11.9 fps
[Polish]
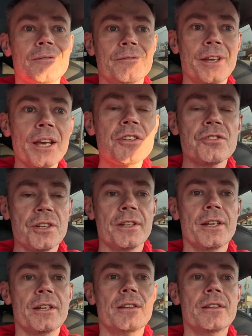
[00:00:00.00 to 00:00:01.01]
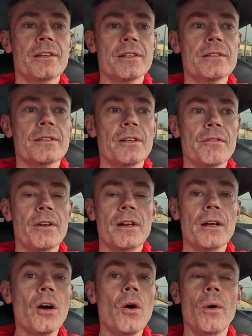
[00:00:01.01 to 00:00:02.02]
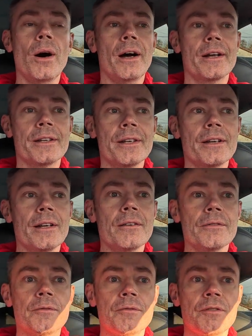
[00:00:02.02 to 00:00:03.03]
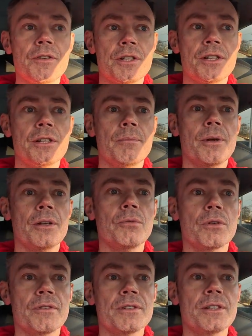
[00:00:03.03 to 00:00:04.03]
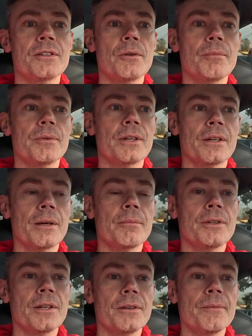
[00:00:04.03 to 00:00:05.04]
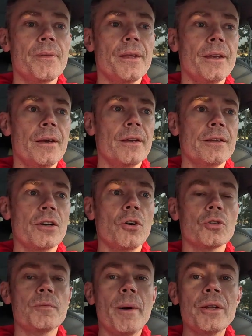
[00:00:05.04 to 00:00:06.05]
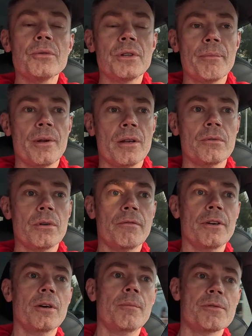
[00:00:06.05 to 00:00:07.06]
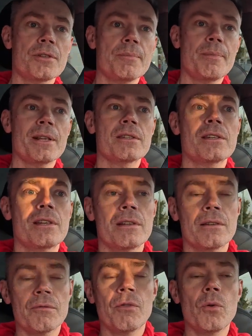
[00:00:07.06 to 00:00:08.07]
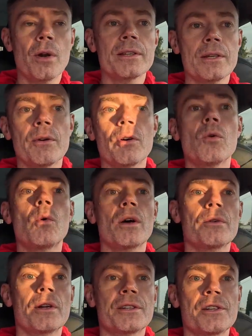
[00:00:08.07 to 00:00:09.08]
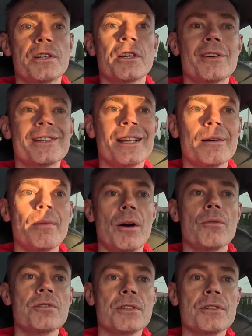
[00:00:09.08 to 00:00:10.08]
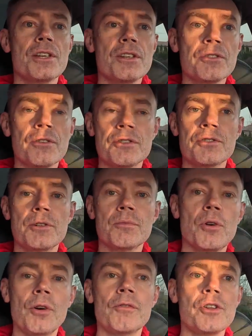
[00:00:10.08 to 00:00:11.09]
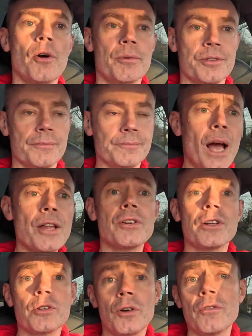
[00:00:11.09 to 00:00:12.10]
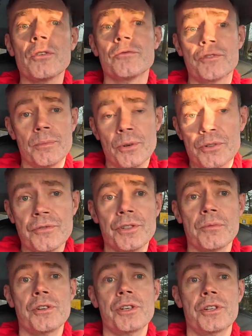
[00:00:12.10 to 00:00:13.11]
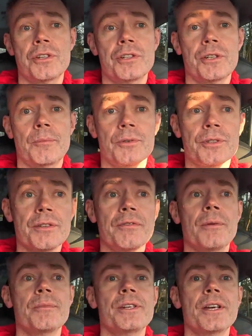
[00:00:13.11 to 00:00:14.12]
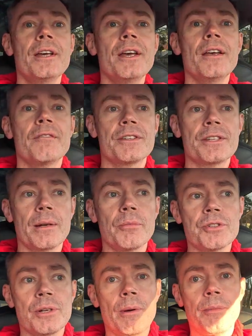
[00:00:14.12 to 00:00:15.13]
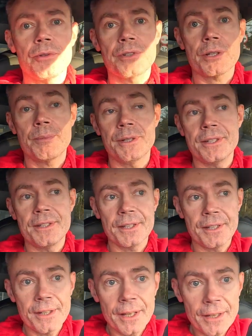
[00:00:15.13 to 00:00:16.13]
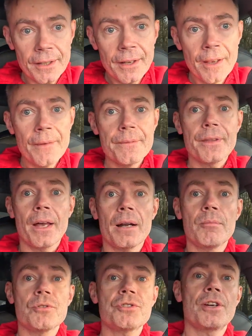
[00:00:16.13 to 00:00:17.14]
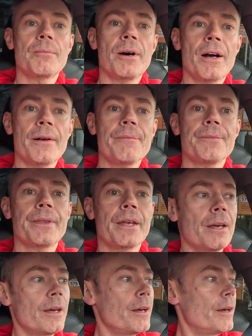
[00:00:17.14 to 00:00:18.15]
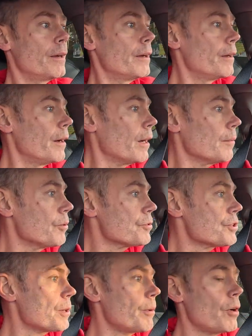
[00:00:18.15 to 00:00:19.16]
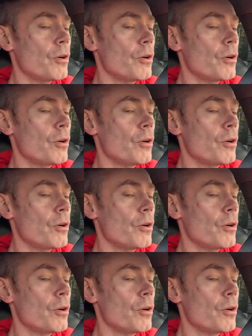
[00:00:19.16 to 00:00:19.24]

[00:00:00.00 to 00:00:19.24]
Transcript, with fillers: większość energii jest skierowana na koła, a nie na wytwarzanie temperatury, więc tej, jakby tej tego odpadu temperaturowego podczas pracy się, w ogóle całego układu elektrycznego jest tak mało, że ciężko jest szybko go wydobyć. A dodatkowo w zimie oczywiście musisz też się podgrzać w kabinie, więc albo trzeba podgrzać PTC heater, albo trzeba, e, albo trzeba